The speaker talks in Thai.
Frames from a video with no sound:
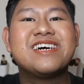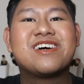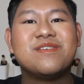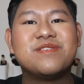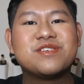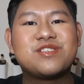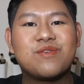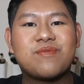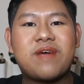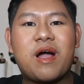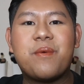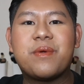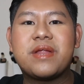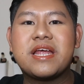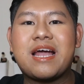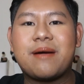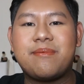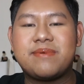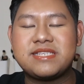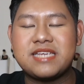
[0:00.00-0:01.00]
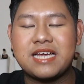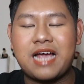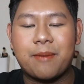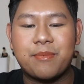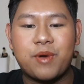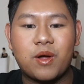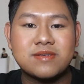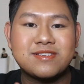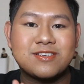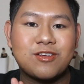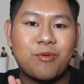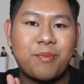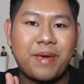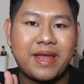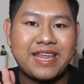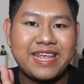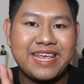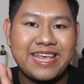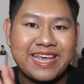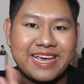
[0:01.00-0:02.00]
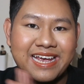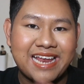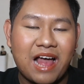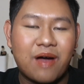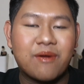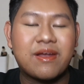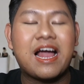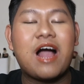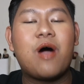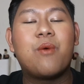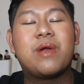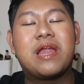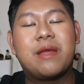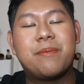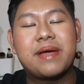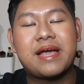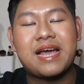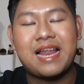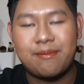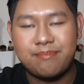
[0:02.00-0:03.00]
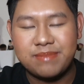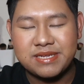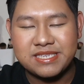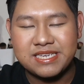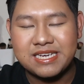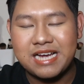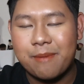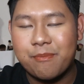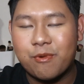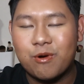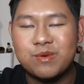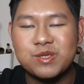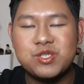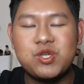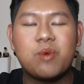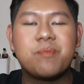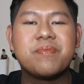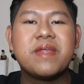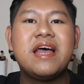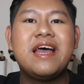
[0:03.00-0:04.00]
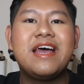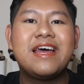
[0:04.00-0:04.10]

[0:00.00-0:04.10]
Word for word: คุณผู้ชมครับวันนี้กลับมาเจอกับน้อง Snow b a อีกแล้วนะคะวันนี้เบกลับมาเจอกับคุณผู้ชม